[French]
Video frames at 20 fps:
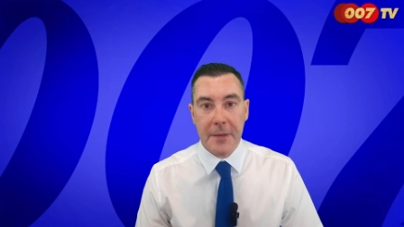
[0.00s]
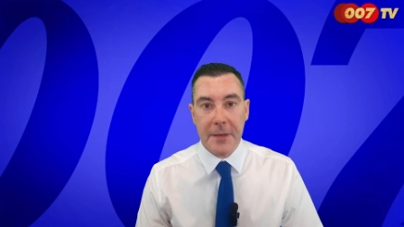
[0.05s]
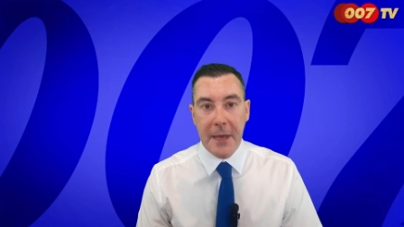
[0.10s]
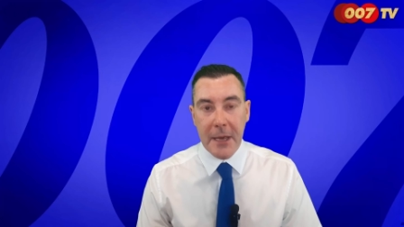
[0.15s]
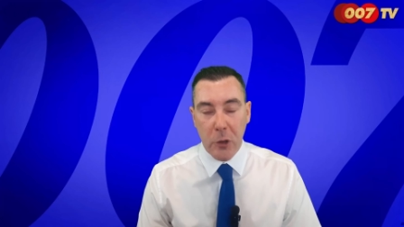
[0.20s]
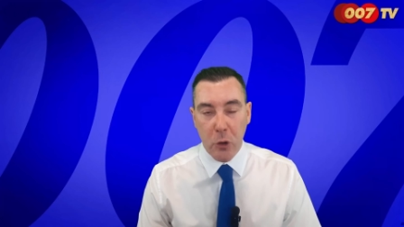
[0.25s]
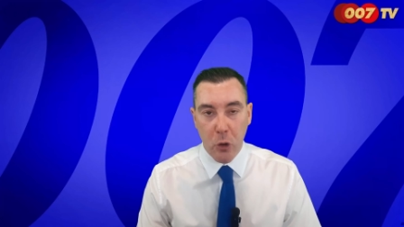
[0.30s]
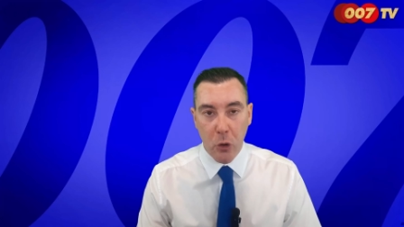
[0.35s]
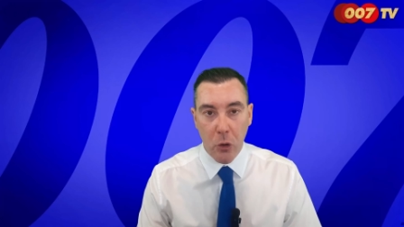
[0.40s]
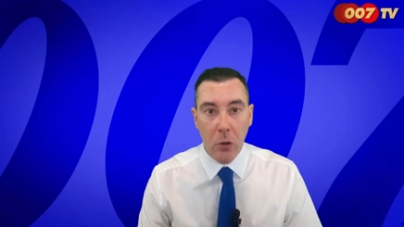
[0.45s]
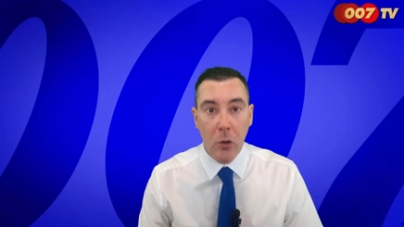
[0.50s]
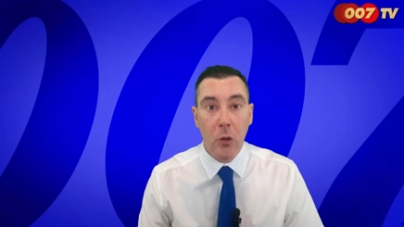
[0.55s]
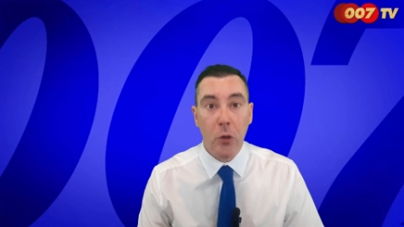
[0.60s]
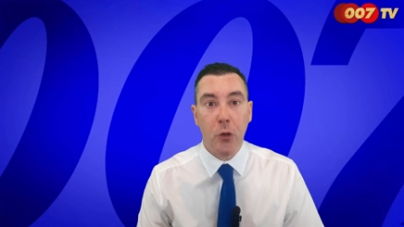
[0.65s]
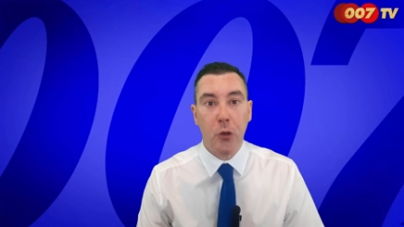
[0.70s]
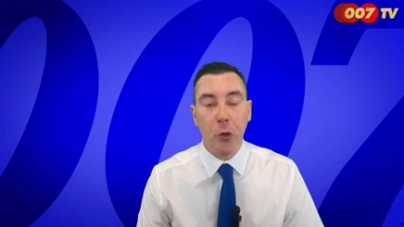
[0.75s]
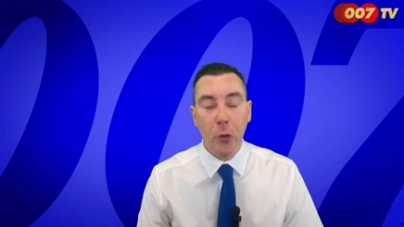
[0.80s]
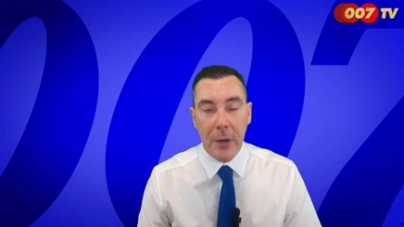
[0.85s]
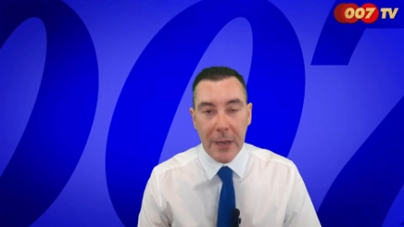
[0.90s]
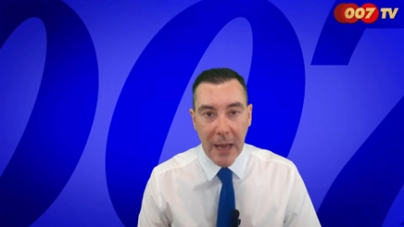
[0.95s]
c'est
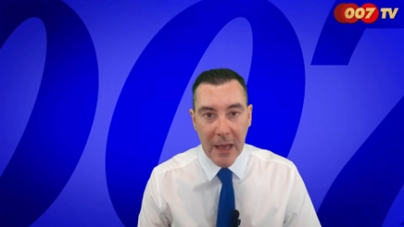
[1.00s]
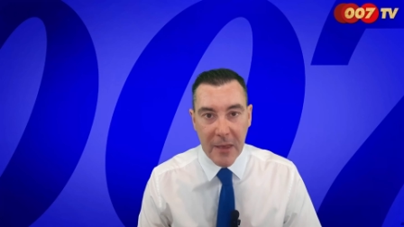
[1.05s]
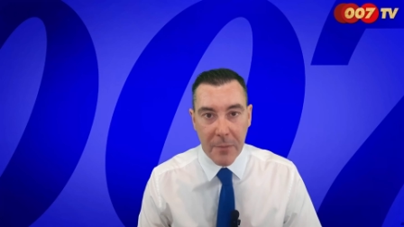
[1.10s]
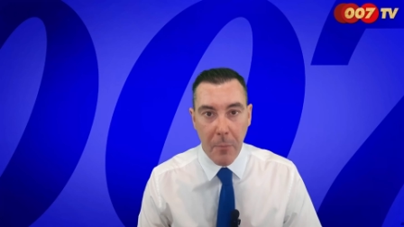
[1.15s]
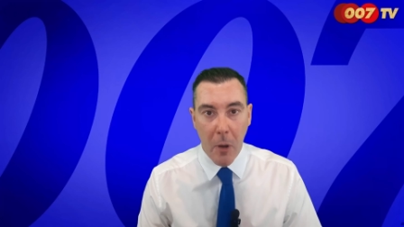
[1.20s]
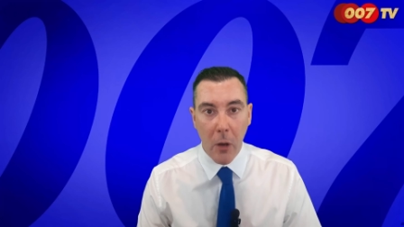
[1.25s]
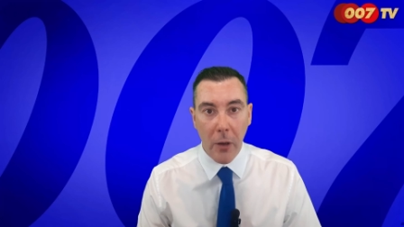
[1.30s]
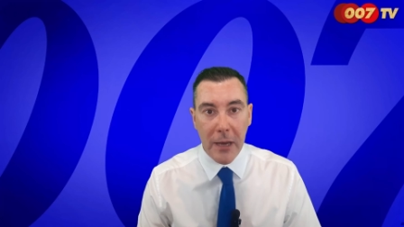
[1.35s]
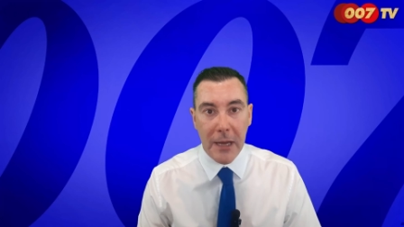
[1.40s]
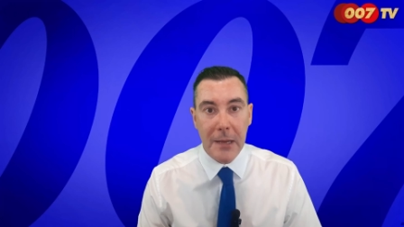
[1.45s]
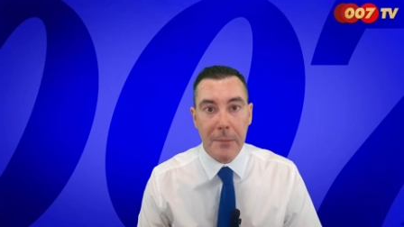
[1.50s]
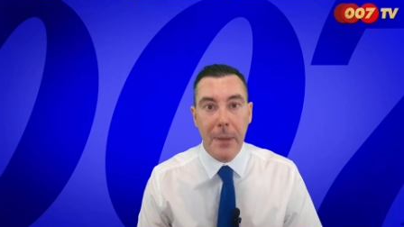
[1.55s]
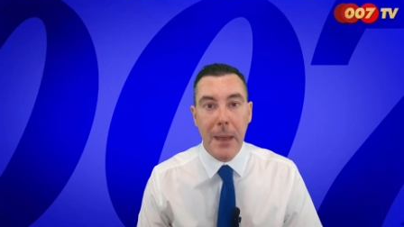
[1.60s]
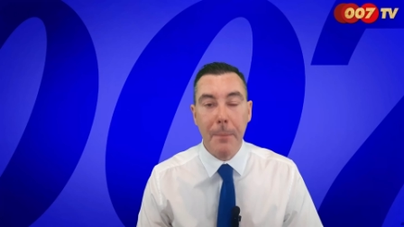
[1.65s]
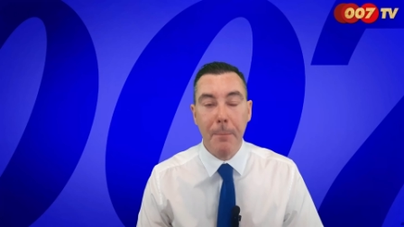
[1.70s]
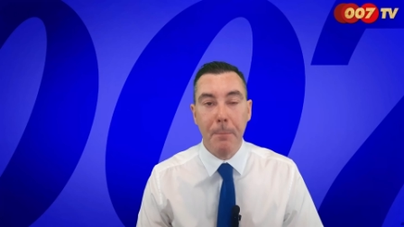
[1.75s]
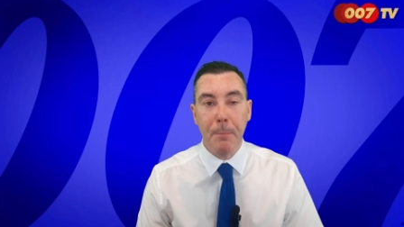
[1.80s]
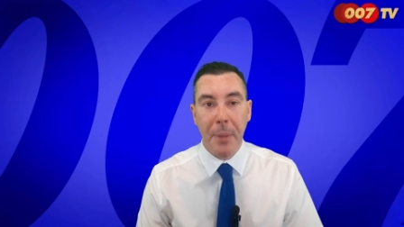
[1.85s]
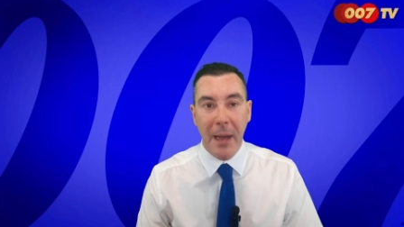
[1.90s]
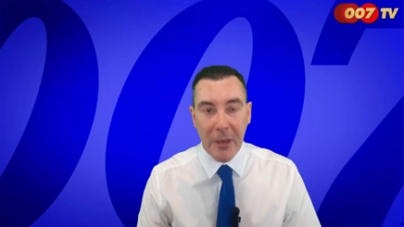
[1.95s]
que ce classement, il
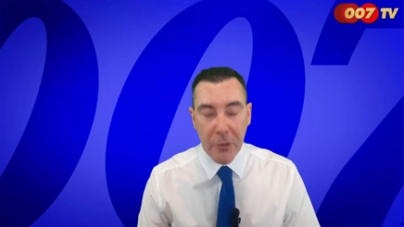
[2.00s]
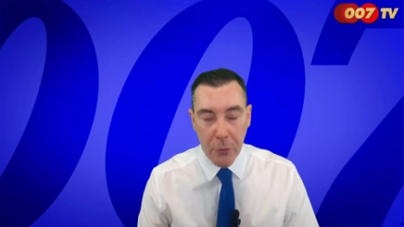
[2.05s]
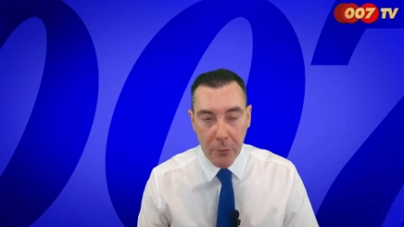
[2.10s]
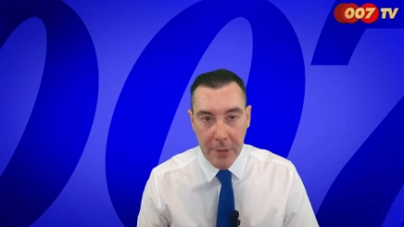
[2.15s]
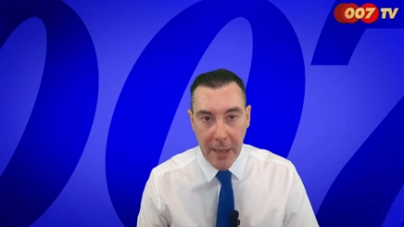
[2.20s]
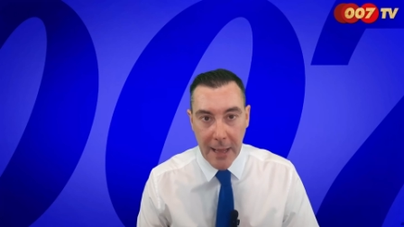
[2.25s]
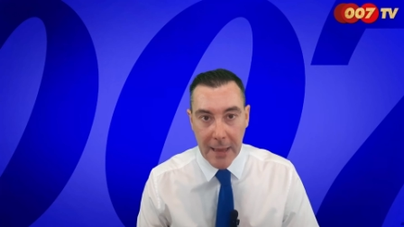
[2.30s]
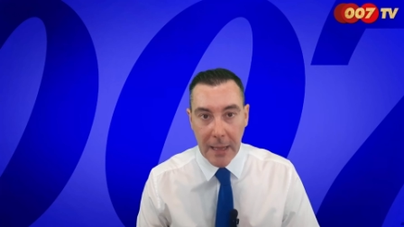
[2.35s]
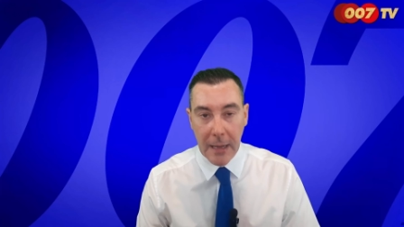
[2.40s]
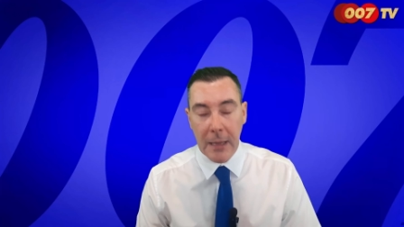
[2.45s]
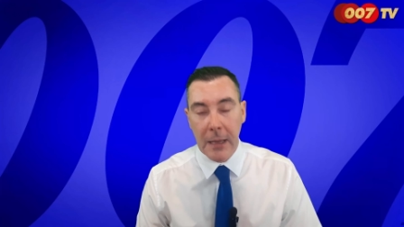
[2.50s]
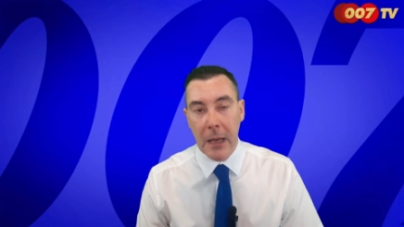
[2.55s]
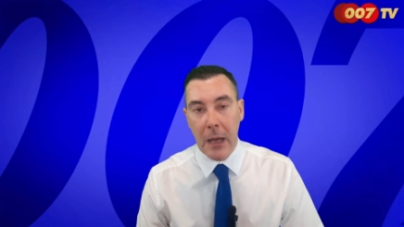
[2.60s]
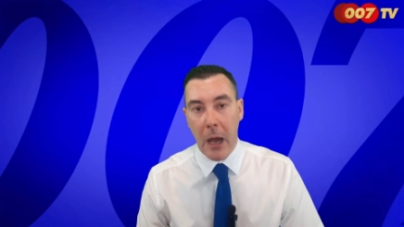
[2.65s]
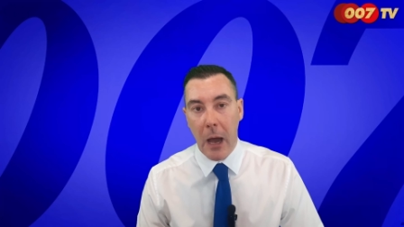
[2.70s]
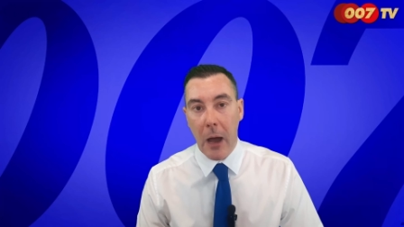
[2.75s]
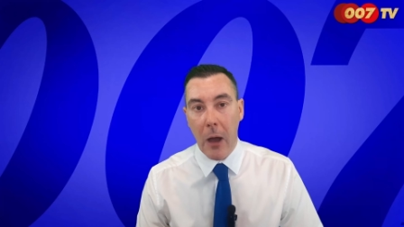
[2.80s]
m'est personnel.